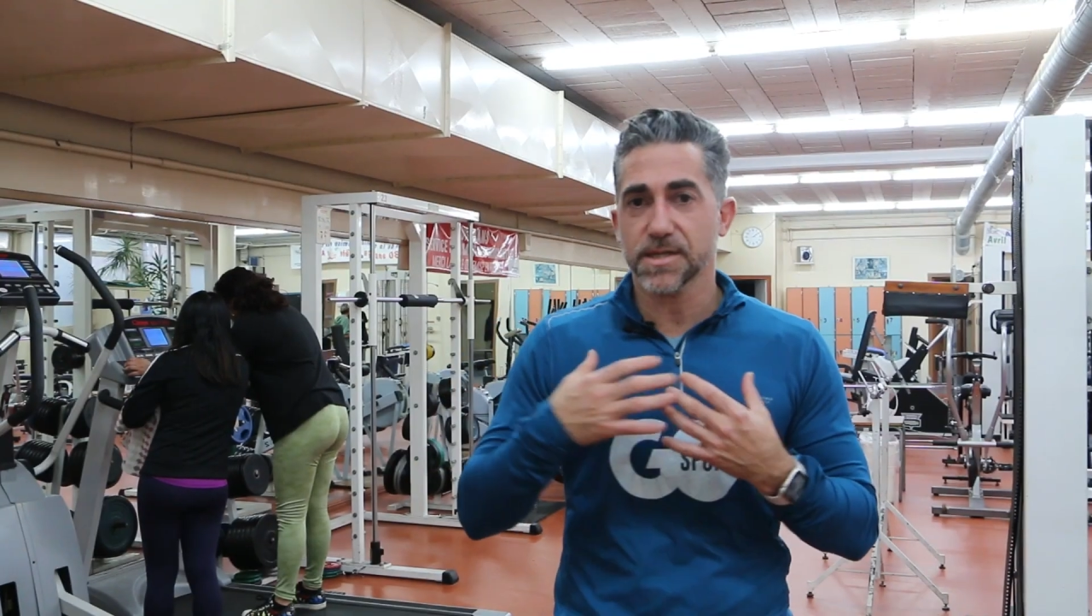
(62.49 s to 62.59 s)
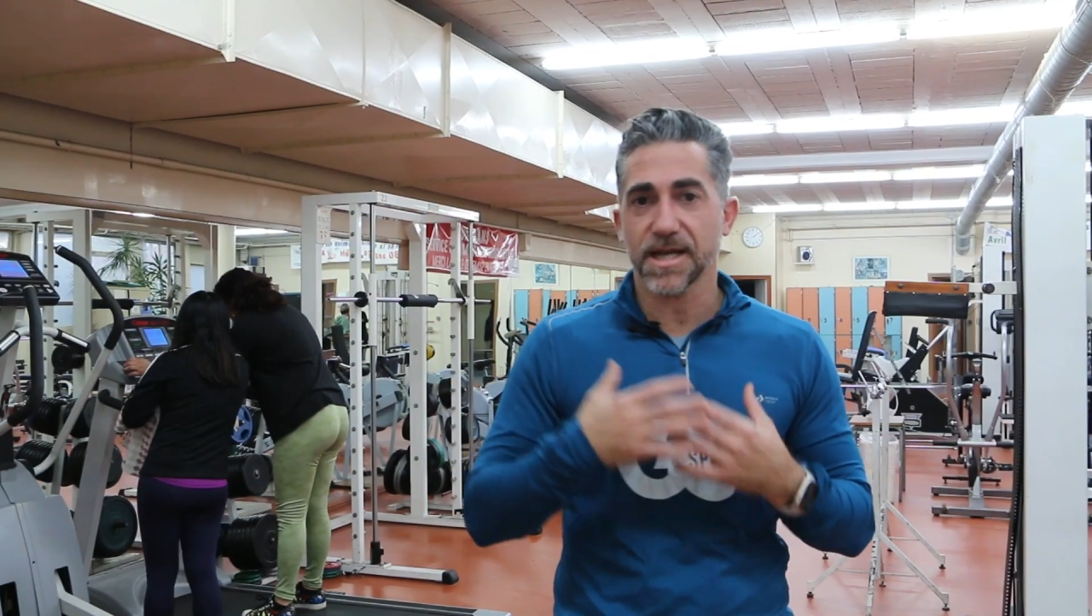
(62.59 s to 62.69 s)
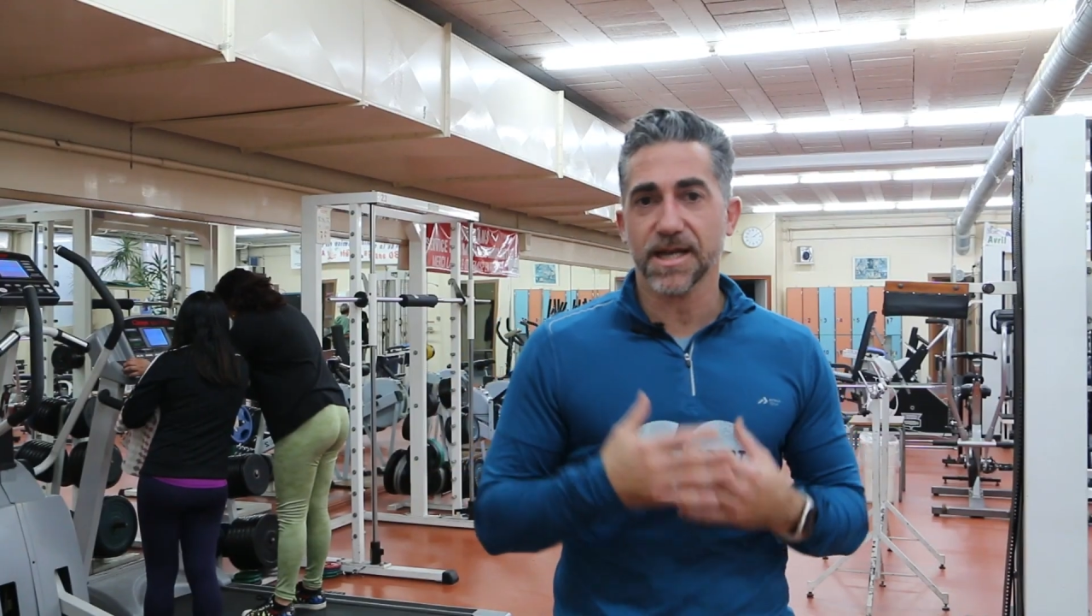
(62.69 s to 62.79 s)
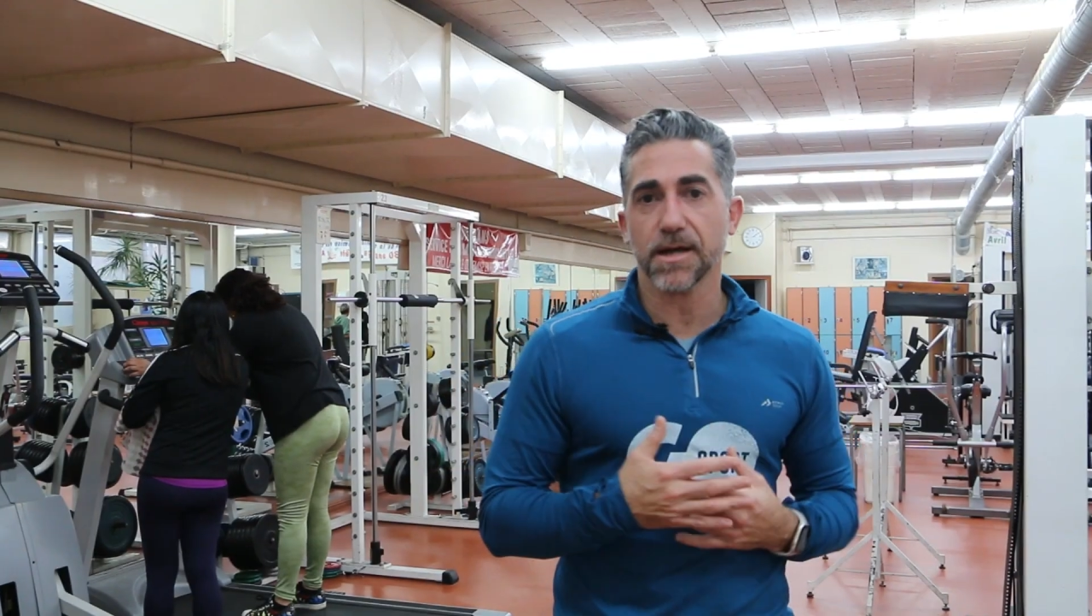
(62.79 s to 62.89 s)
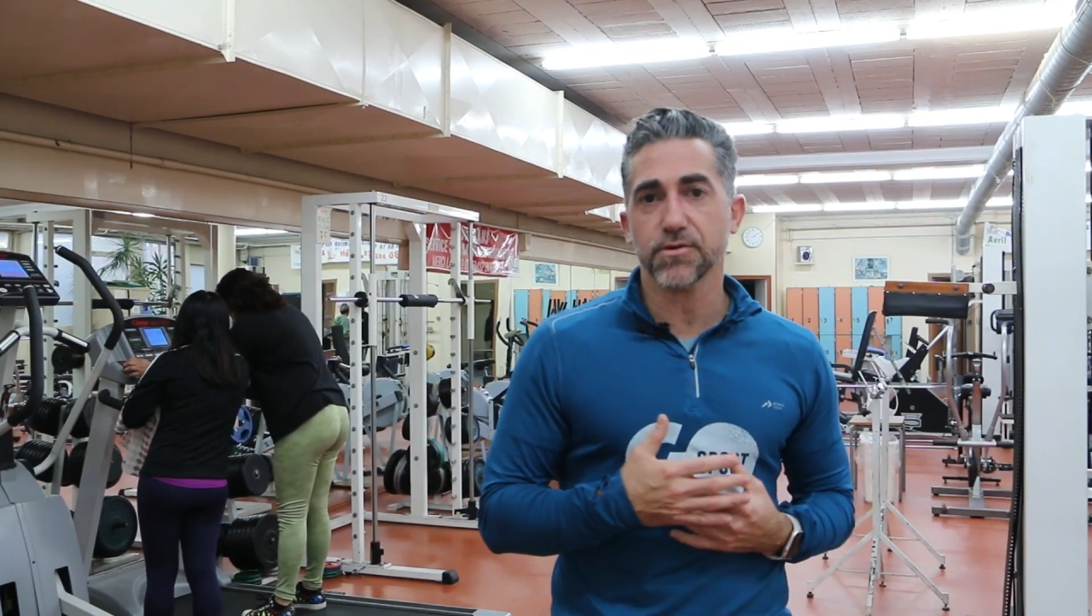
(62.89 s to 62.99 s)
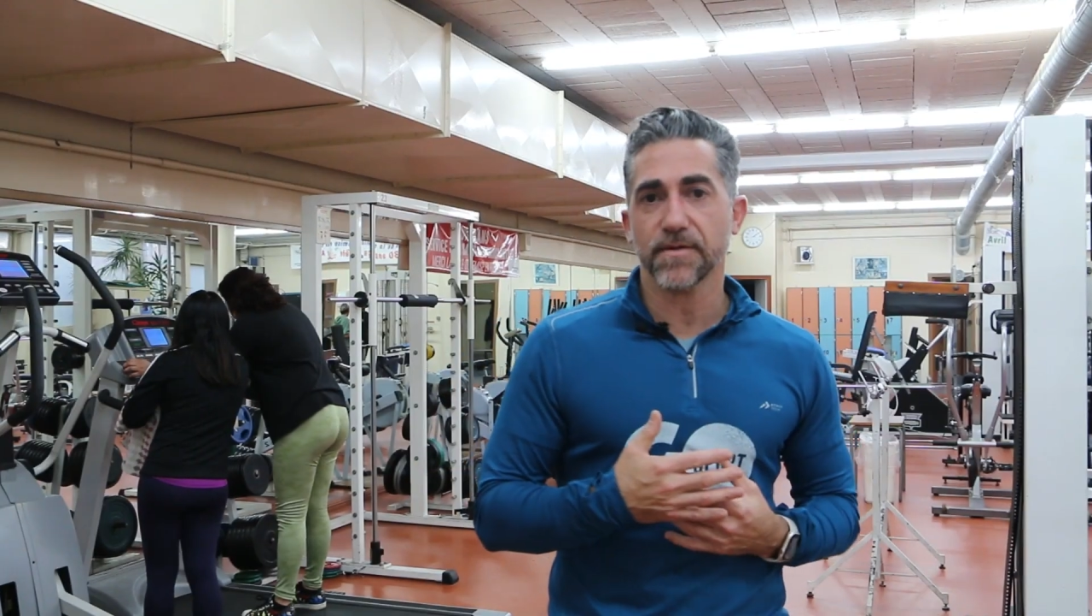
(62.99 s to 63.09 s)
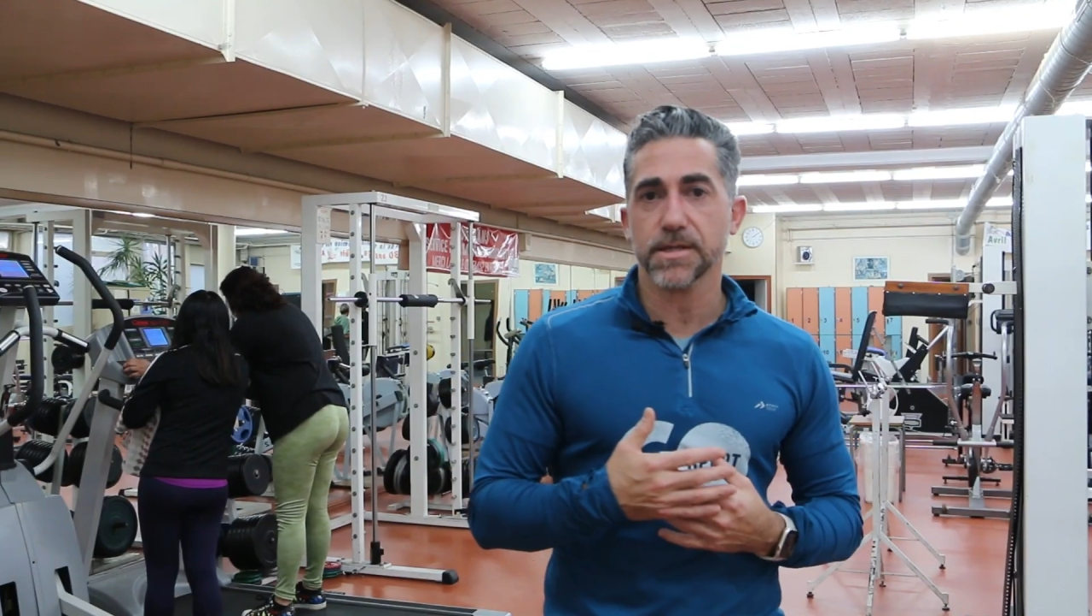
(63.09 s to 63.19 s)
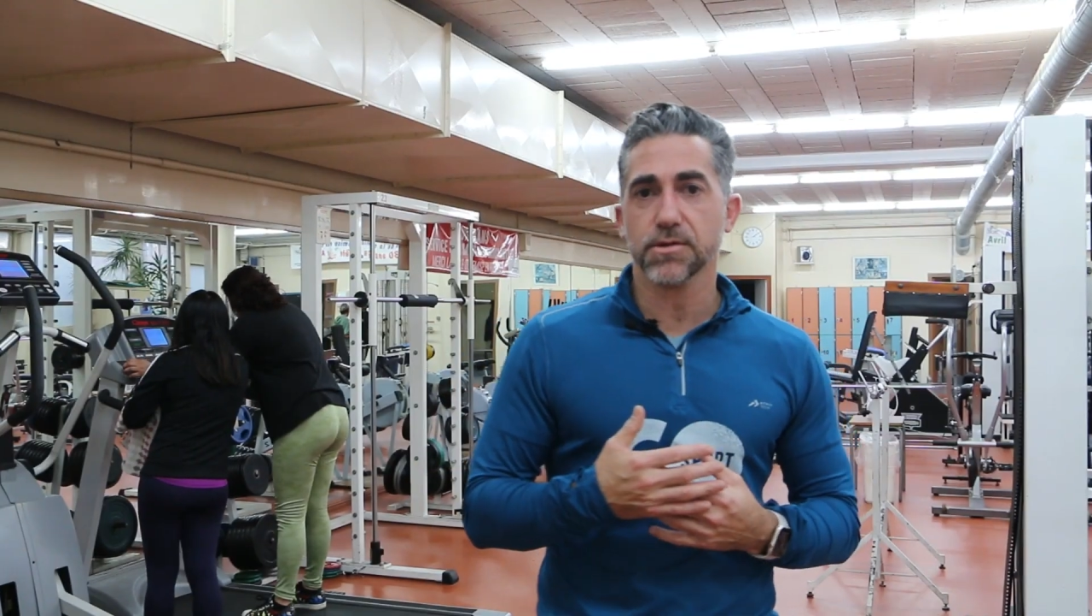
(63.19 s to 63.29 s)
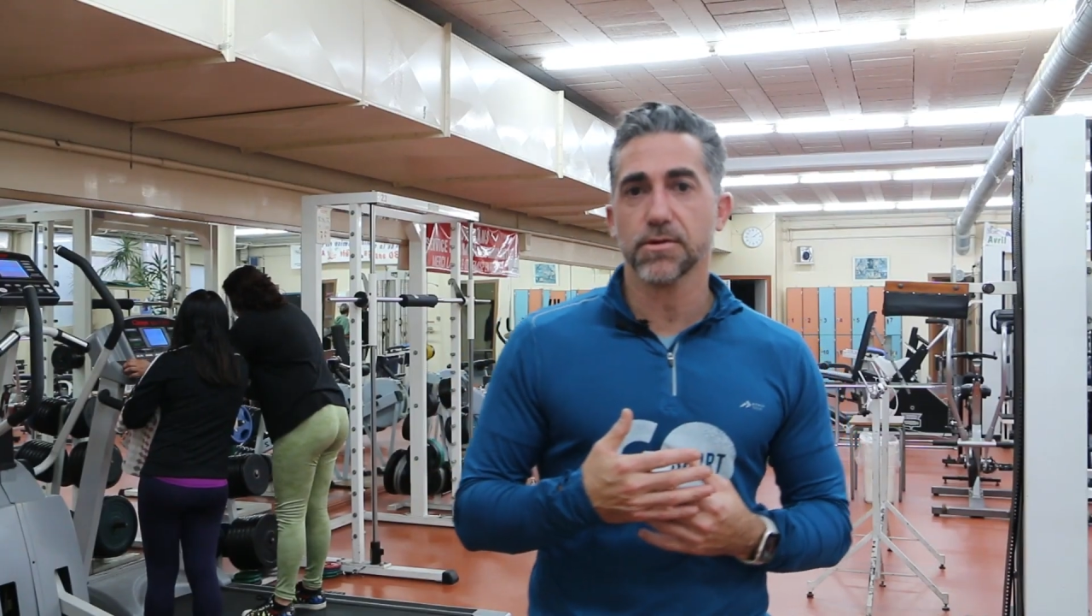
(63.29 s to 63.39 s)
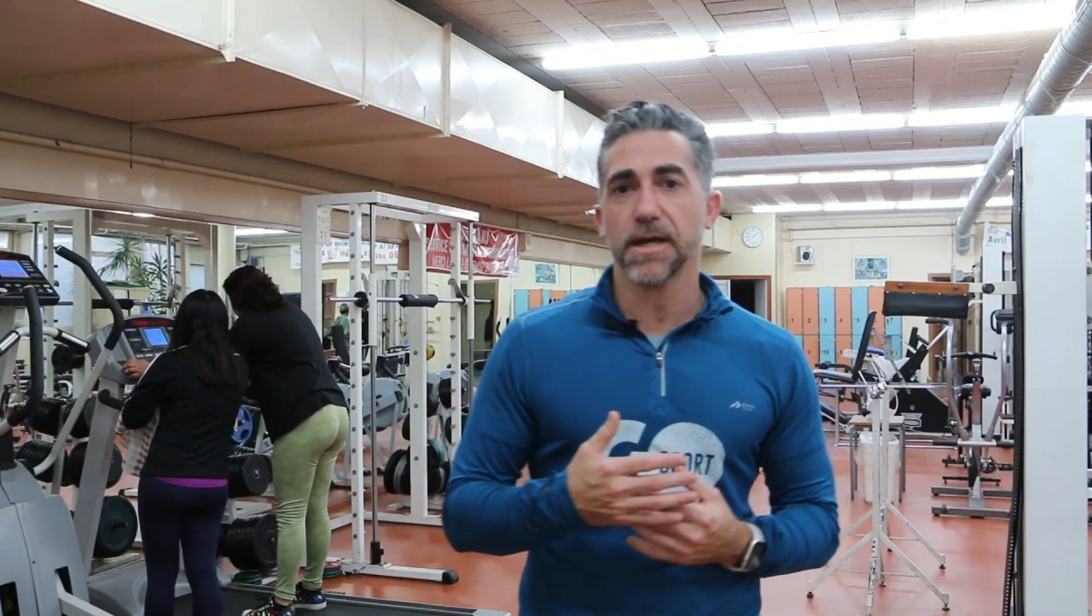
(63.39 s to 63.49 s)
tout ce qui est
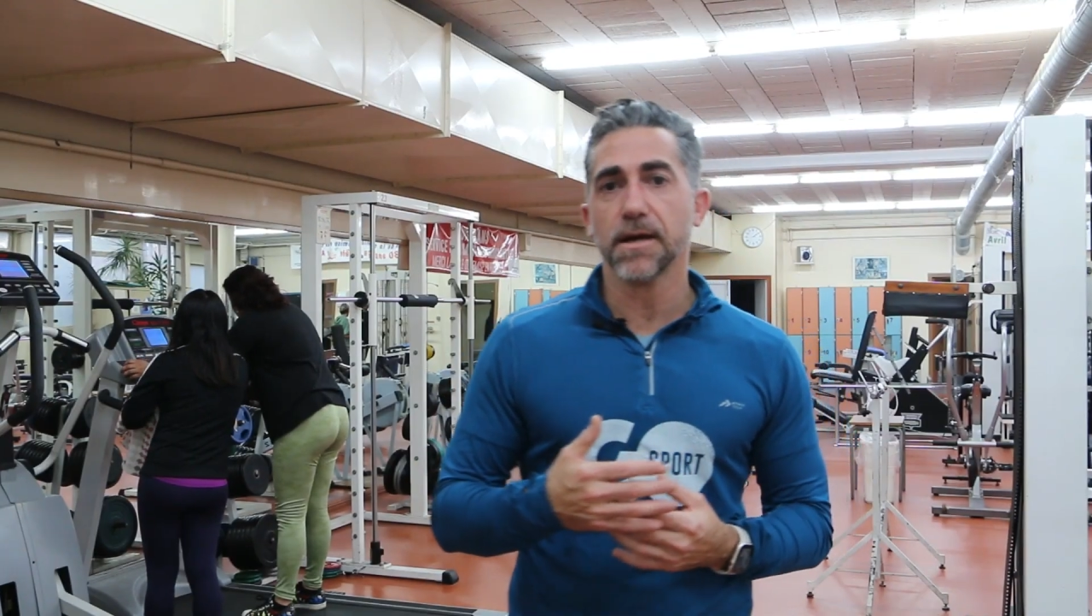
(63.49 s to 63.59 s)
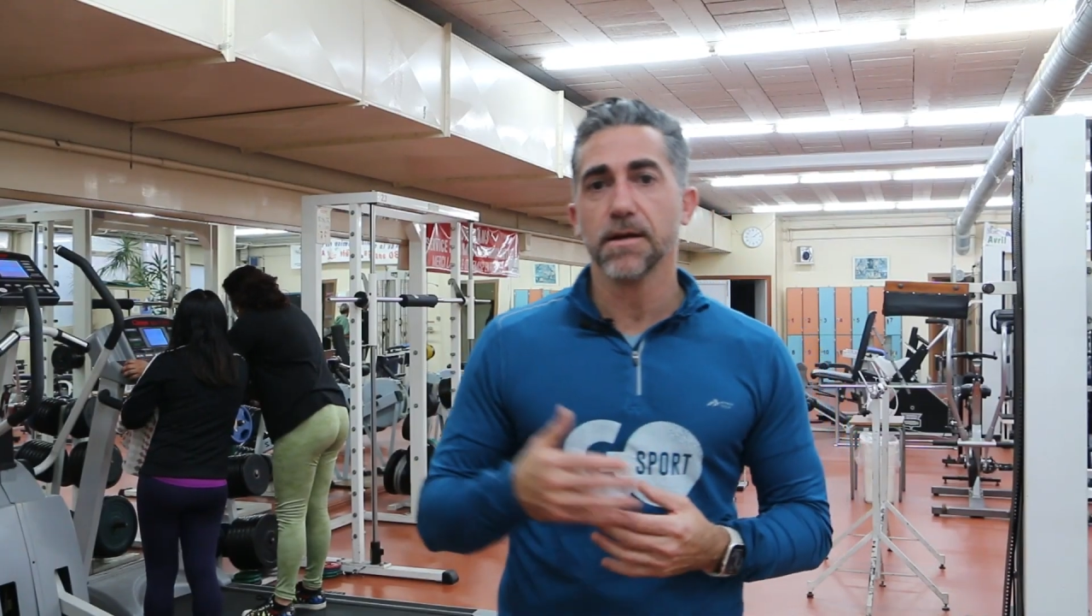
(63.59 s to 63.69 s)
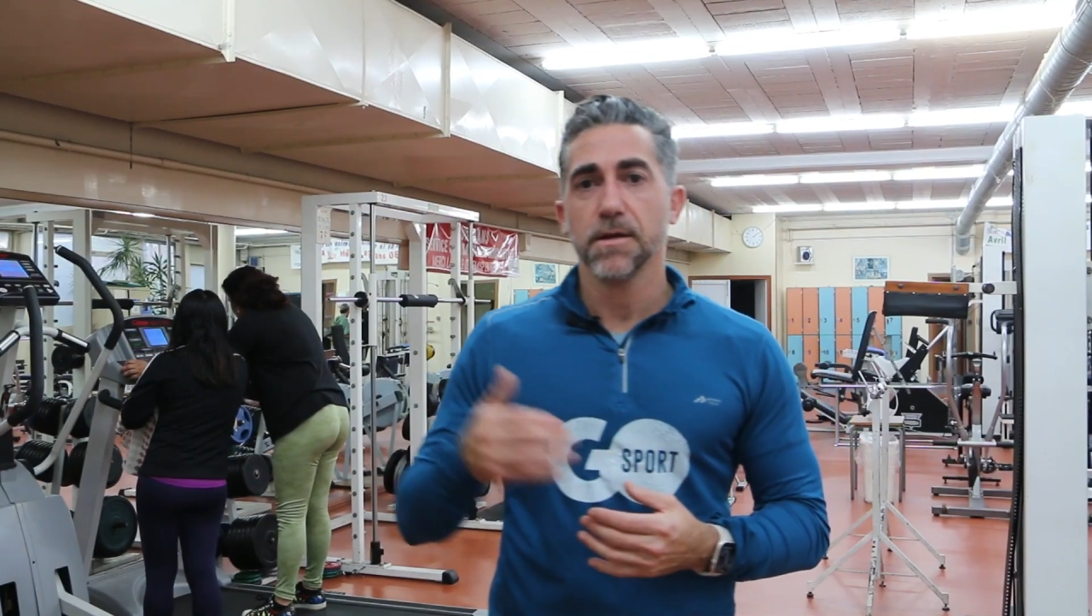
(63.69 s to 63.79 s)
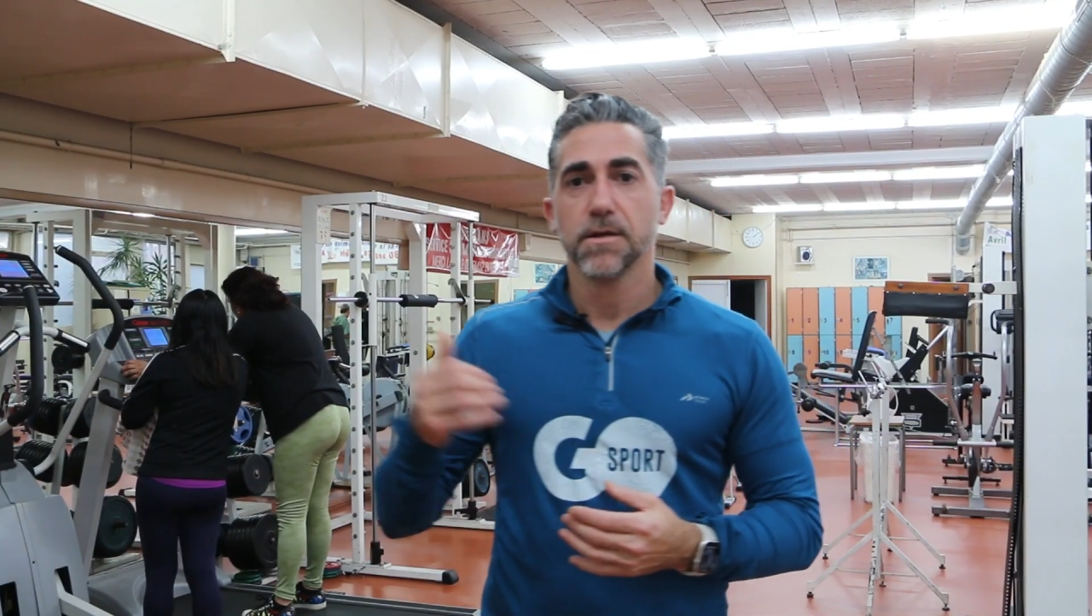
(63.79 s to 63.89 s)
cardiovasculaire,